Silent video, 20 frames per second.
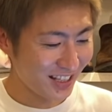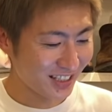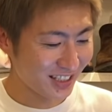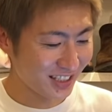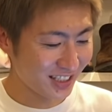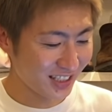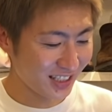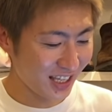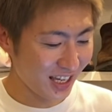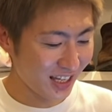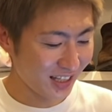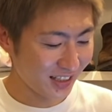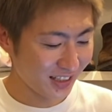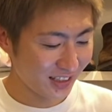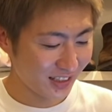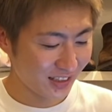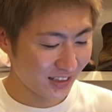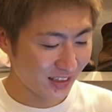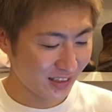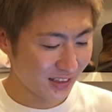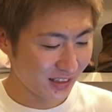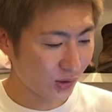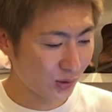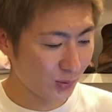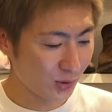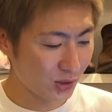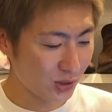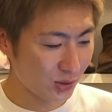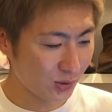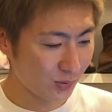続いて、はい、これ
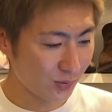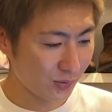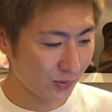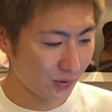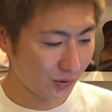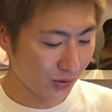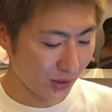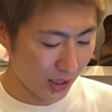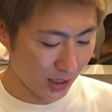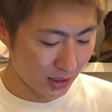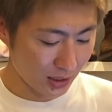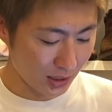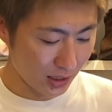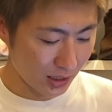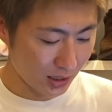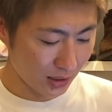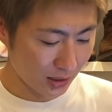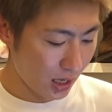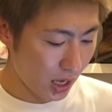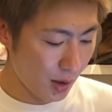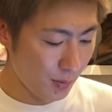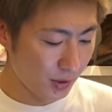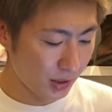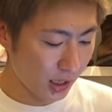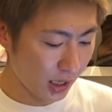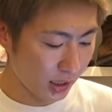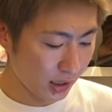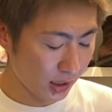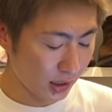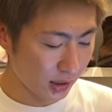も一緒の感じか「い」み
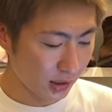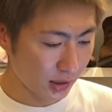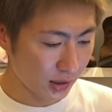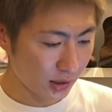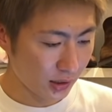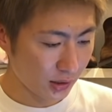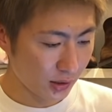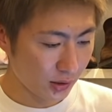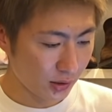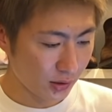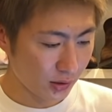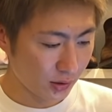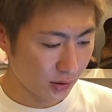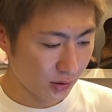たいな、うん、あれなんだな